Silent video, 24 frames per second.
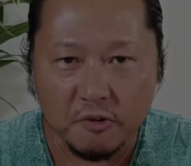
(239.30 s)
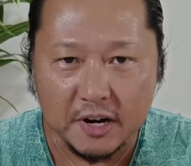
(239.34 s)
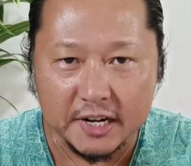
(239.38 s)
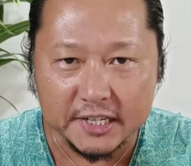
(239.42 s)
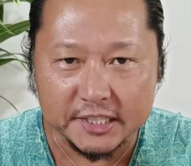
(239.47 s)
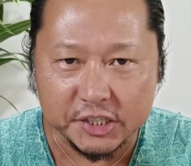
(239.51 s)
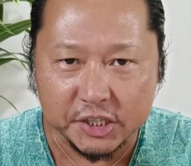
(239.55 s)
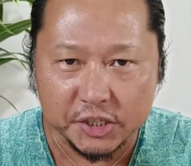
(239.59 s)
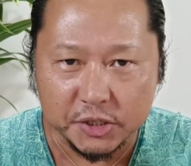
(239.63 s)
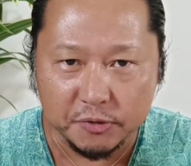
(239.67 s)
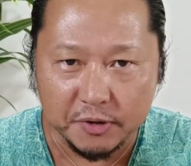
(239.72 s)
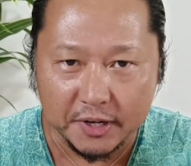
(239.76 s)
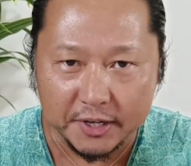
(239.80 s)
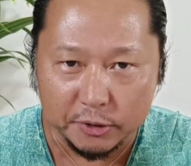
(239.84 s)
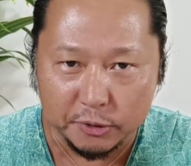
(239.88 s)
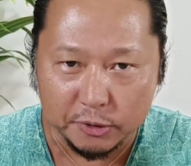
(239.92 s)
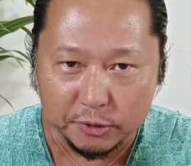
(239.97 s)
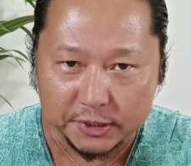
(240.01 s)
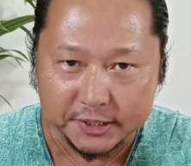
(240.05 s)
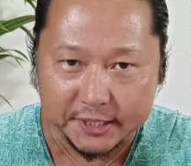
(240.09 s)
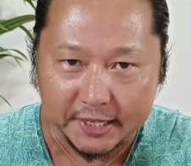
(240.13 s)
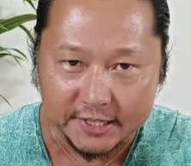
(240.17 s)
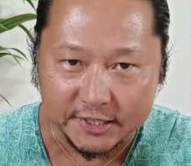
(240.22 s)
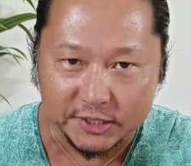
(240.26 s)
わしは
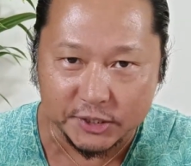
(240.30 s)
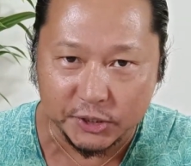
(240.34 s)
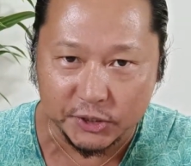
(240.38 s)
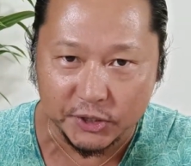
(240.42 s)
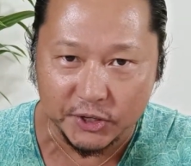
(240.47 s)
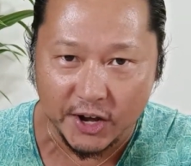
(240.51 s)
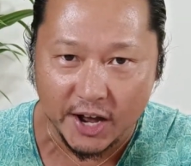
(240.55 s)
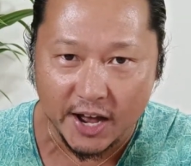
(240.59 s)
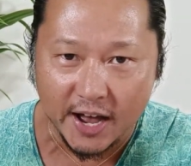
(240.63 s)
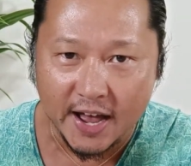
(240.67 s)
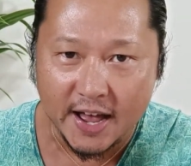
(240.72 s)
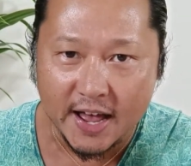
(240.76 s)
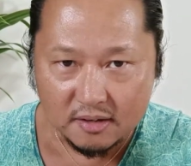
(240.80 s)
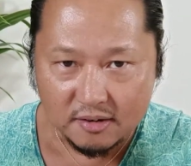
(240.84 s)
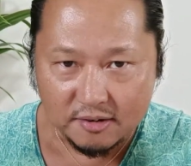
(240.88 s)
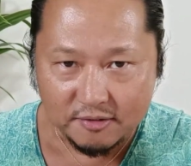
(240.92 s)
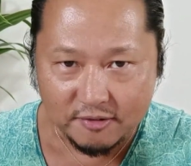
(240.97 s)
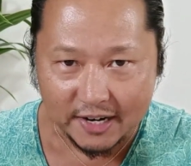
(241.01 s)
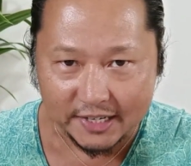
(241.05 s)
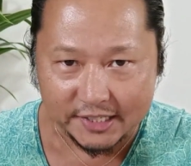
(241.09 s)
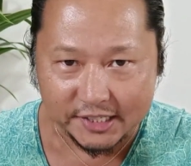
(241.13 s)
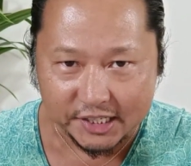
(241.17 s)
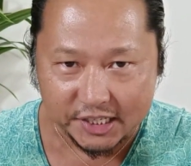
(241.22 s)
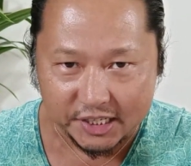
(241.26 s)
許さんぞ。
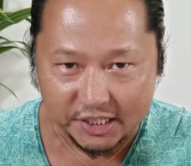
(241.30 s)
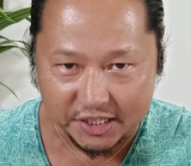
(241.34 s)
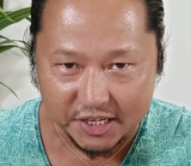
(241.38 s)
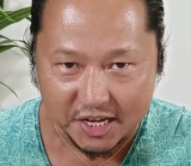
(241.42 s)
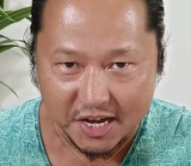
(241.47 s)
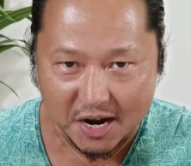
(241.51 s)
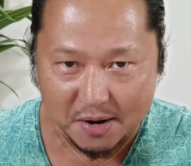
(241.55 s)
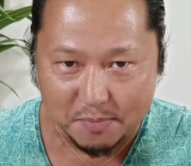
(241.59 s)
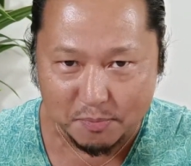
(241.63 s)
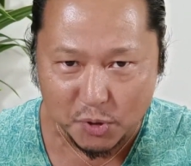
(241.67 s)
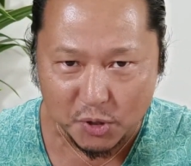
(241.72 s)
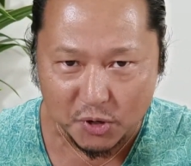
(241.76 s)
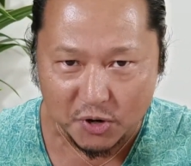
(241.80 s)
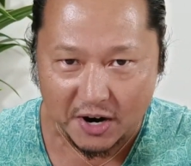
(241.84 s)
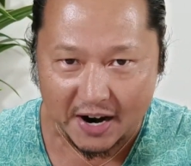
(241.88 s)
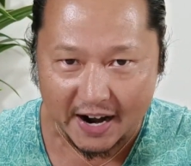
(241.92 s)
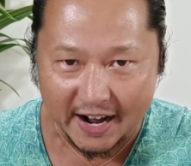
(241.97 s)
わしにはも